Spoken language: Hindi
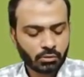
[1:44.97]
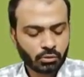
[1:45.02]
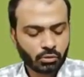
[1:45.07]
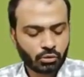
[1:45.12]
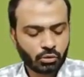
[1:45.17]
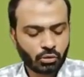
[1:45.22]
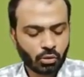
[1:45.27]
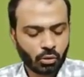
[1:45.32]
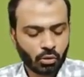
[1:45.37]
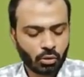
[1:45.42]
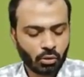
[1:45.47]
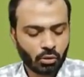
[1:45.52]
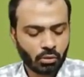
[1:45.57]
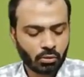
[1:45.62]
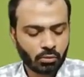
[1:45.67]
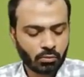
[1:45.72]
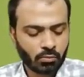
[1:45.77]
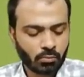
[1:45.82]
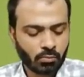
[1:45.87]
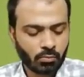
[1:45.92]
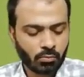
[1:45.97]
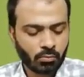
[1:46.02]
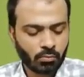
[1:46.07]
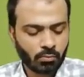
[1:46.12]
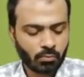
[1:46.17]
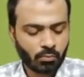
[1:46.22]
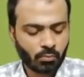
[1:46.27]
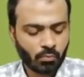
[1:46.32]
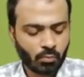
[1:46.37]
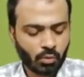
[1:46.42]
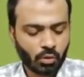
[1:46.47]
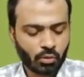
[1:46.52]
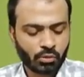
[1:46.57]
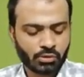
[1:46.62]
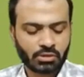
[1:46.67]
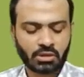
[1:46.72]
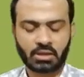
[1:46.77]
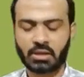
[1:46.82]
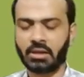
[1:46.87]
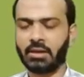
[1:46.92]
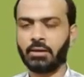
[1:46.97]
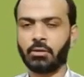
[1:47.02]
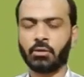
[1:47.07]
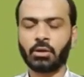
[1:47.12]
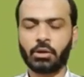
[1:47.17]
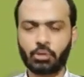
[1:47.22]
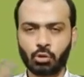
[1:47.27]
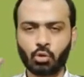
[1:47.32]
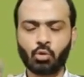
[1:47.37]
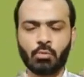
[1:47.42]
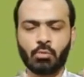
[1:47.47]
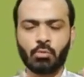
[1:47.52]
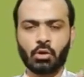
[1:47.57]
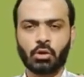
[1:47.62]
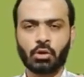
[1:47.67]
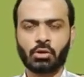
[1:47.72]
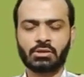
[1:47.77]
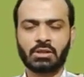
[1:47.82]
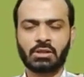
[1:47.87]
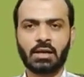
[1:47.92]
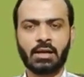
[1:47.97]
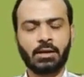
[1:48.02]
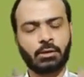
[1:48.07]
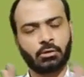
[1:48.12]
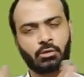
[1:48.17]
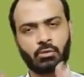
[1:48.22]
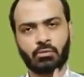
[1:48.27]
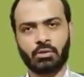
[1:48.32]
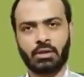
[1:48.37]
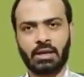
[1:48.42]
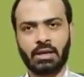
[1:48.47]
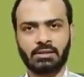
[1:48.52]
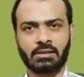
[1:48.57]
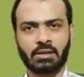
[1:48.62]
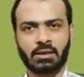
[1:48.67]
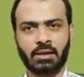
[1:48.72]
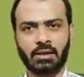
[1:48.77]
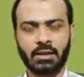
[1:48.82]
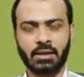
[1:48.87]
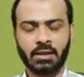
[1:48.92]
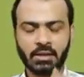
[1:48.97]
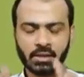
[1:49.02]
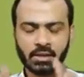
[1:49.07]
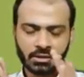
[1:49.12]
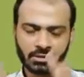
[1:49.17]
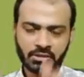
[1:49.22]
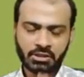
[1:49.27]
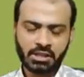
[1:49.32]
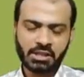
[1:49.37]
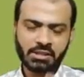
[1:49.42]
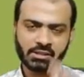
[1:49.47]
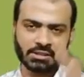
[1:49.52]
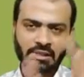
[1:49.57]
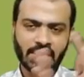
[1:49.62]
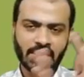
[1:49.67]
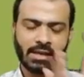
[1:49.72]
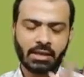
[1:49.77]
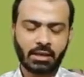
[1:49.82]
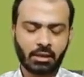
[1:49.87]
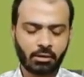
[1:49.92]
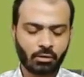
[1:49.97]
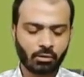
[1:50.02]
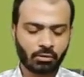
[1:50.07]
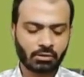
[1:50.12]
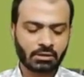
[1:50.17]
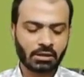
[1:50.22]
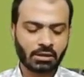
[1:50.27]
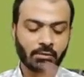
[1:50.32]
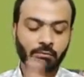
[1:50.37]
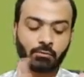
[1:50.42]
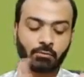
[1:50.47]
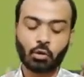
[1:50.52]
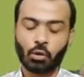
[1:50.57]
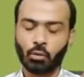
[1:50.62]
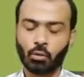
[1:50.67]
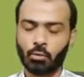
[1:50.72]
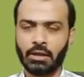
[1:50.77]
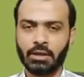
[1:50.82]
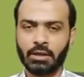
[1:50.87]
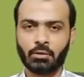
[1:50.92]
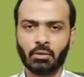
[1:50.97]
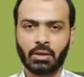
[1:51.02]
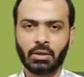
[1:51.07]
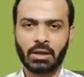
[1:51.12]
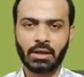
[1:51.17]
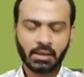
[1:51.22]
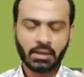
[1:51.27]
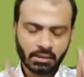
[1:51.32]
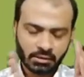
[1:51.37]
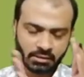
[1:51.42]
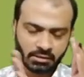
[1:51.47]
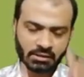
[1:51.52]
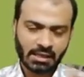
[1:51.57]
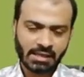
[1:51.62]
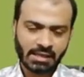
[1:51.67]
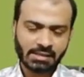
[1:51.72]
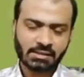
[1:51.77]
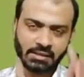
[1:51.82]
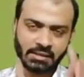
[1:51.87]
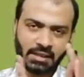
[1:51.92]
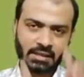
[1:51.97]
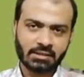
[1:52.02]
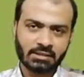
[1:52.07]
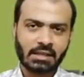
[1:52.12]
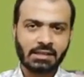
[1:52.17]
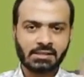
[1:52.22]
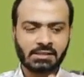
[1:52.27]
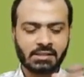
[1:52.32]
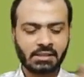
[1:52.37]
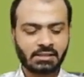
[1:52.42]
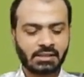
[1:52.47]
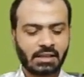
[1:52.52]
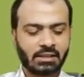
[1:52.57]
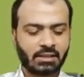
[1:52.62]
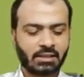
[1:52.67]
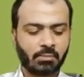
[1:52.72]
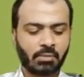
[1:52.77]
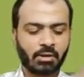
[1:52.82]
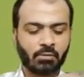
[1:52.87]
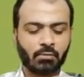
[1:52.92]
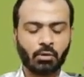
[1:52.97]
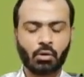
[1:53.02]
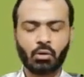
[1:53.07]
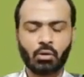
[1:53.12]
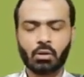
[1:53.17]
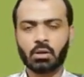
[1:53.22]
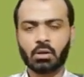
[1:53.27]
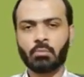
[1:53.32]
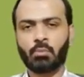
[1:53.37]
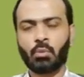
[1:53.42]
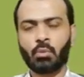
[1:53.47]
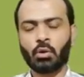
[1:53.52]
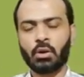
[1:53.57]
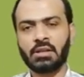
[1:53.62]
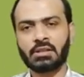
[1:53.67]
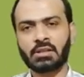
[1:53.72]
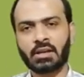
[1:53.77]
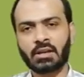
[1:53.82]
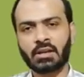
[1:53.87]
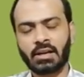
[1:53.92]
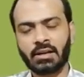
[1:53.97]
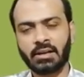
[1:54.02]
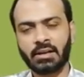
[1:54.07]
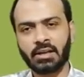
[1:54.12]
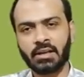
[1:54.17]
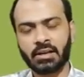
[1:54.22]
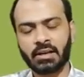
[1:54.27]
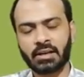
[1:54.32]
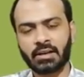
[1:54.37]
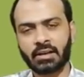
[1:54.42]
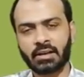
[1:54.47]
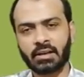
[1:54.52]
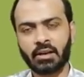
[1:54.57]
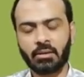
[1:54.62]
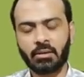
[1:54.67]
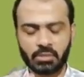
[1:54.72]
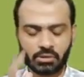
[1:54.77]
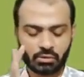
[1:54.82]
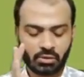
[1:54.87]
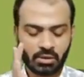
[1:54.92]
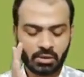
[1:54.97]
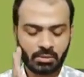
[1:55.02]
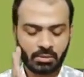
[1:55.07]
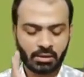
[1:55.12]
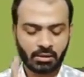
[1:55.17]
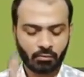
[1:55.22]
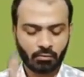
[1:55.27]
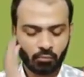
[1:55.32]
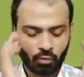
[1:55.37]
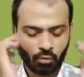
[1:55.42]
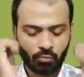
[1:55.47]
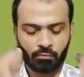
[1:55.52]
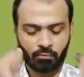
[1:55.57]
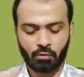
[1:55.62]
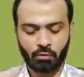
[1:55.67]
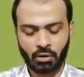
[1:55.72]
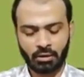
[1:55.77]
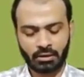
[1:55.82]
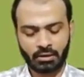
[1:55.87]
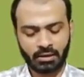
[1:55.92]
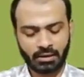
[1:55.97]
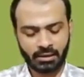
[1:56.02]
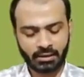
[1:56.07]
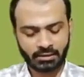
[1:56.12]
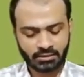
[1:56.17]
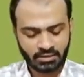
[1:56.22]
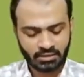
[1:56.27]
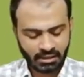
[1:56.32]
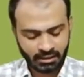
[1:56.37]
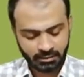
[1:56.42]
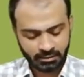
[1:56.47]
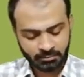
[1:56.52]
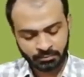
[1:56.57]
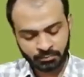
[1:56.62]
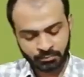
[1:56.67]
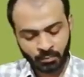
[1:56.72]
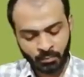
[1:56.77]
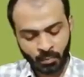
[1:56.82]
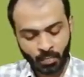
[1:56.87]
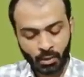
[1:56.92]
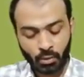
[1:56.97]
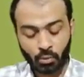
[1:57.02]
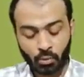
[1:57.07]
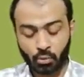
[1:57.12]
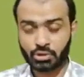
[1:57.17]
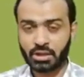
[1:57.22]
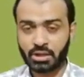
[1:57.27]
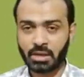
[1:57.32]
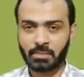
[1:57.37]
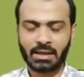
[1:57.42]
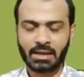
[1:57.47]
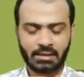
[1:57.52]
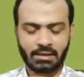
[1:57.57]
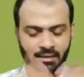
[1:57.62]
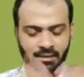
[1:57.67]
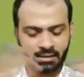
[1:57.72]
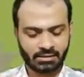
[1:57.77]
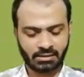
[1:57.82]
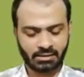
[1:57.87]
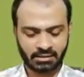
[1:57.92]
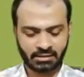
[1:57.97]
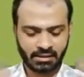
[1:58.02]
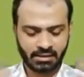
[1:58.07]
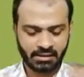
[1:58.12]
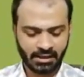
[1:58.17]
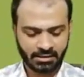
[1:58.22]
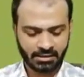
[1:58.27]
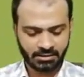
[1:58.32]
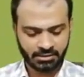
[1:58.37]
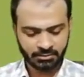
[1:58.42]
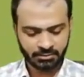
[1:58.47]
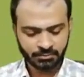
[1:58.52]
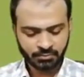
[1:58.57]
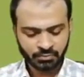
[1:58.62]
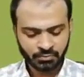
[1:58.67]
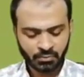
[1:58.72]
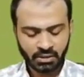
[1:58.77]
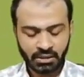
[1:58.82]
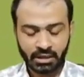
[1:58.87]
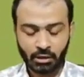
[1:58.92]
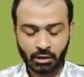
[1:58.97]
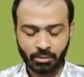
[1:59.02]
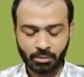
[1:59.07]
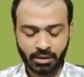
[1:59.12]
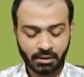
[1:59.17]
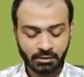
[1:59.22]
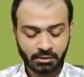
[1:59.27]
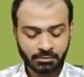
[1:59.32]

दो मोनोसक्राइड होंगे टू मोनोसक्राइड हो तो वो डाइसक्राइड है तीन से लेकर नौ तक वो उलीगो है दस या दस से ज्यादा पर वो पोलिसक्राइड की कैटेगरी में जो है बेटा वो फॉल करेगा चले उसके बाद आगे चलते हैं नेक्स्ट देखो बेटा